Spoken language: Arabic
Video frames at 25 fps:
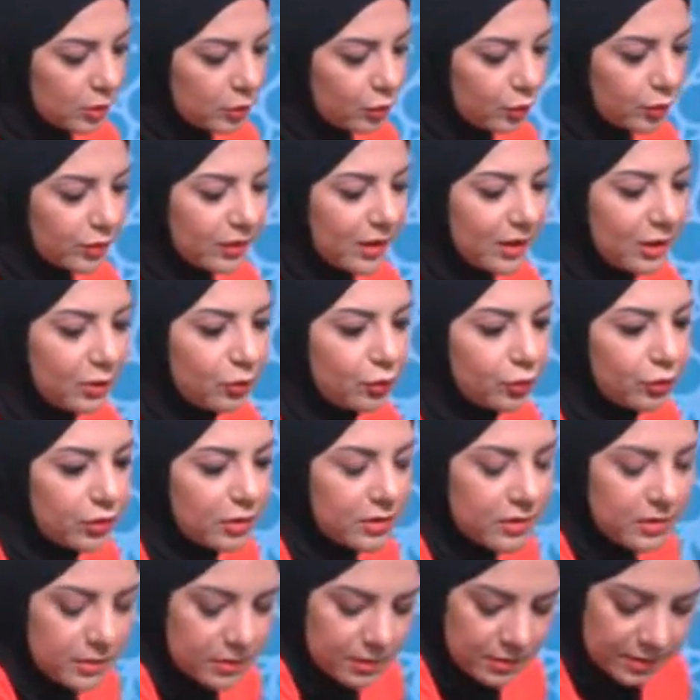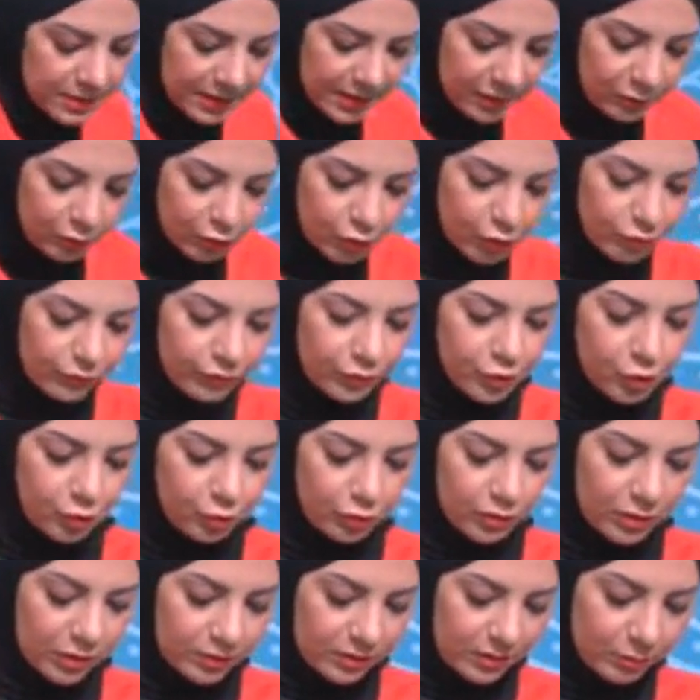وده اللوتس تعالوا نشوف
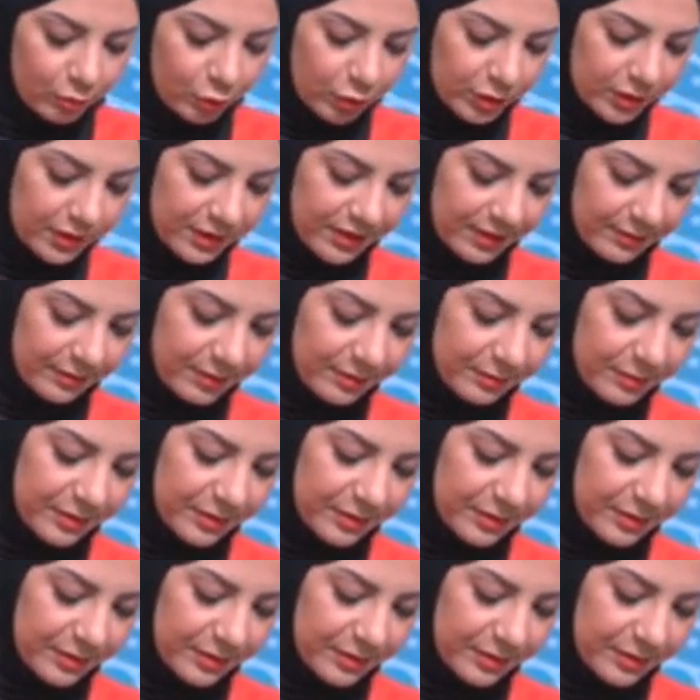الشوكولاته ممكن نعمل